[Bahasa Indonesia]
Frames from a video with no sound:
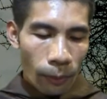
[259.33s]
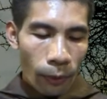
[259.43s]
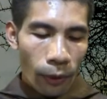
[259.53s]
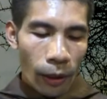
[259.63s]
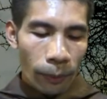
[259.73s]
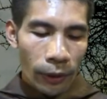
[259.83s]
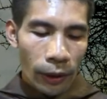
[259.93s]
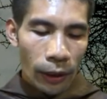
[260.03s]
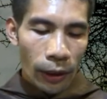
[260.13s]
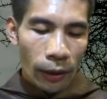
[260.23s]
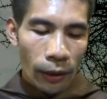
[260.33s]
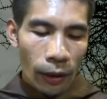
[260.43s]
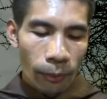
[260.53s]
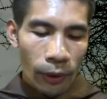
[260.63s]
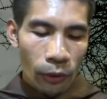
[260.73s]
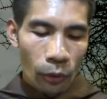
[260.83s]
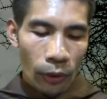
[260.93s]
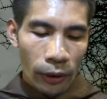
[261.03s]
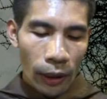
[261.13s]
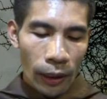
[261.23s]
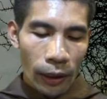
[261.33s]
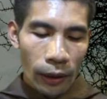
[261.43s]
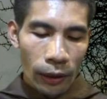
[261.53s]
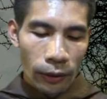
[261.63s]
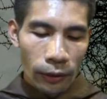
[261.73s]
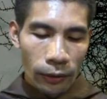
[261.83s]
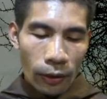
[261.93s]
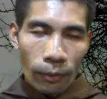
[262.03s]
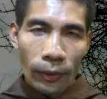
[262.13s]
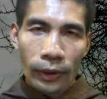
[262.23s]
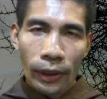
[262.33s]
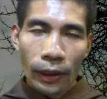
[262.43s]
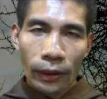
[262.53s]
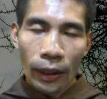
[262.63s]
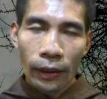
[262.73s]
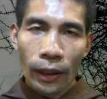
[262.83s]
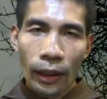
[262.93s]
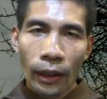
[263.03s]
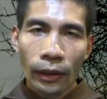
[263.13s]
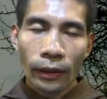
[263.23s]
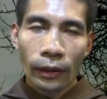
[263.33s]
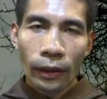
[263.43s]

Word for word: Pola pendidikan dalam bentuk keteladanan menjadi tantangan